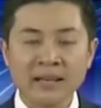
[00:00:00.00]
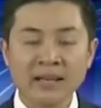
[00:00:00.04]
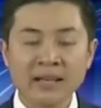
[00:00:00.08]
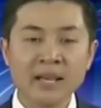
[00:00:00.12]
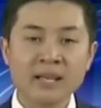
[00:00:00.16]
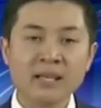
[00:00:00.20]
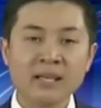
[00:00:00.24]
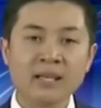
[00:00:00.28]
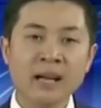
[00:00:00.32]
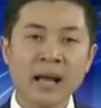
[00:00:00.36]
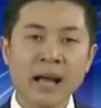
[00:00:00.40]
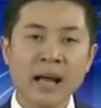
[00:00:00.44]

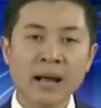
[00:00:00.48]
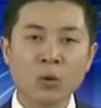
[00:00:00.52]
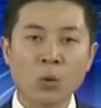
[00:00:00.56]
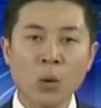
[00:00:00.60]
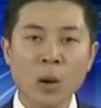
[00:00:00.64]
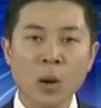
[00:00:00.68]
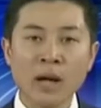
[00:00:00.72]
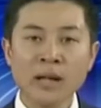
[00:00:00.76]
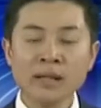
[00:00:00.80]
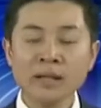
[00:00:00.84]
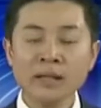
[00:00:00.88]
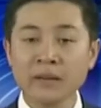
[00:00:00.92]
thị trường hàng
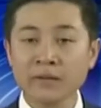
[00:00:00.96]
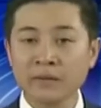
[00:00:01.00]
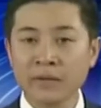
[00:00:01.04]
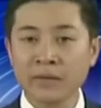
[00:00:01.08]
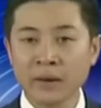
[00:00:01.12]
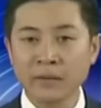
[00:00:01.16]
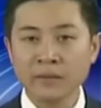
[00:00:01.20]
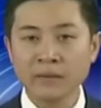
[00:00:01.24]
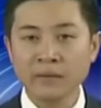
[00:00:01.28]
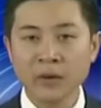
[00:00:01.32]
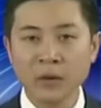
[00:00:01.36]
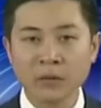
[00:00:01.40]
hóa thực
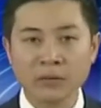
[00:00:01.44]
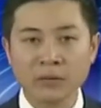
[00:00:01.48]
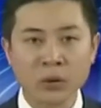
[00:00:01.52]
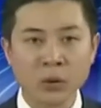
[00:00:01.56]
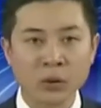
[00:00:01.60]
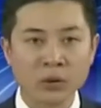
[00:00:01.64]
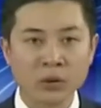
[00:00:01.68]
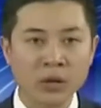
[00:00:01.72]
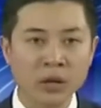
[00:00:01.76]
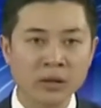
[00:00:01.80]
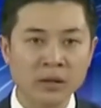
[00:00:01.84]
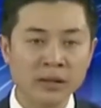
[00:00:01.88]
phẩm phục
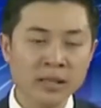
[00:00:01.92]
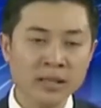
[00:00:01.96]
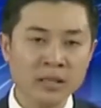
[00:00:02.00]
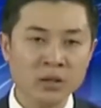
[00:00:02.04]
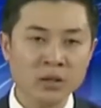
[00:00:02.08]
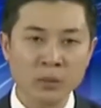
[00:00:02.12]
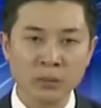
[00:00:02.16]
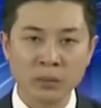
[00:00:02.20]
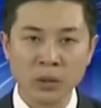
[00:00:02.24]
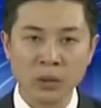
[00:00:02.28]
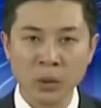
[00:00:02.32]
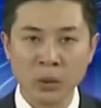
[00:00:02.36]
vụ cho Tết
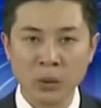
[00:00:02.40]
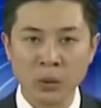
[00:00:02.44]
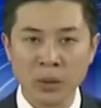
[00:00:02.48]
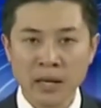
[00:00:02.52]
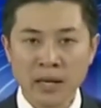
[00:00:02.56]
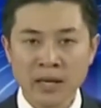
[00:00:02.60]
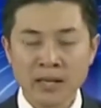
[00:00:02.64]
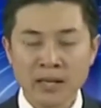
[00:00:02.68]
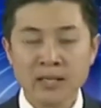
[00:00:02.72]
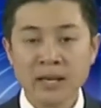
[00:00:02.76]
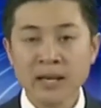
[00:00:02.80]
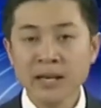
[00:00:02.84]
Trung Thu
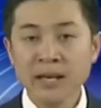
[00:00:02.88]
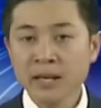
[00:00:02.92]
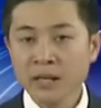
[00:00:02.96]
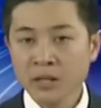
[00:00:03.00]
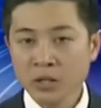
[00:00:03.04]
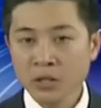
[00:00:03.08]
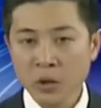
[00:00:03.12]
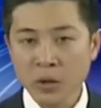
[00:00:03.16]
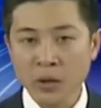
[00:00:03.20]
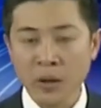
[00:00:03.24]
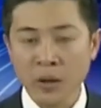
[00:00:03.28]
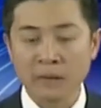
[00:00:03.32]
trở nên
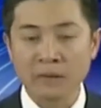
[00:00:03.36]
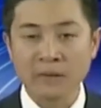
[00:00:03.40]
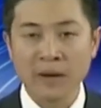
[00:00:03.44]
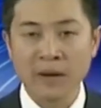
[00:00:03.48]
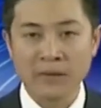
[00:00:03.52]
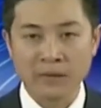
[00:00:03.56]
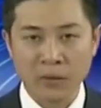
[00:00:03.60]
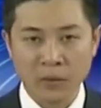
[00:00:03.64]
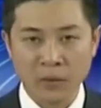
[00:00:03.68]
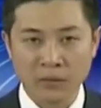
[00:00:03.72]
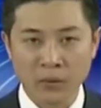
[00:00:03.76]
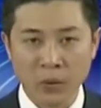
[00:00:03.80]
sôi động
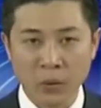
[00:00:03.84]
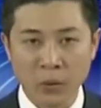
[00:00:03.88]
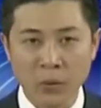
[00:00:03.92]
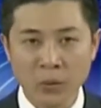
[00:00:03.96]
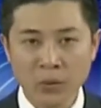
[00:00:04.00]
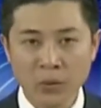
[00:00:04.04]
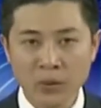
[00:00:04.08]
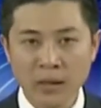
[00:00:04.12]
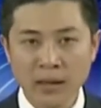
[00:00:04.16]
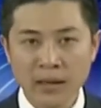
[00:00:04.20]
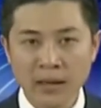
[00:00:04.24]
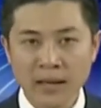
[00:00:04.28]
và phong
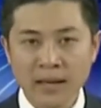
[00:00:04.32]
phú.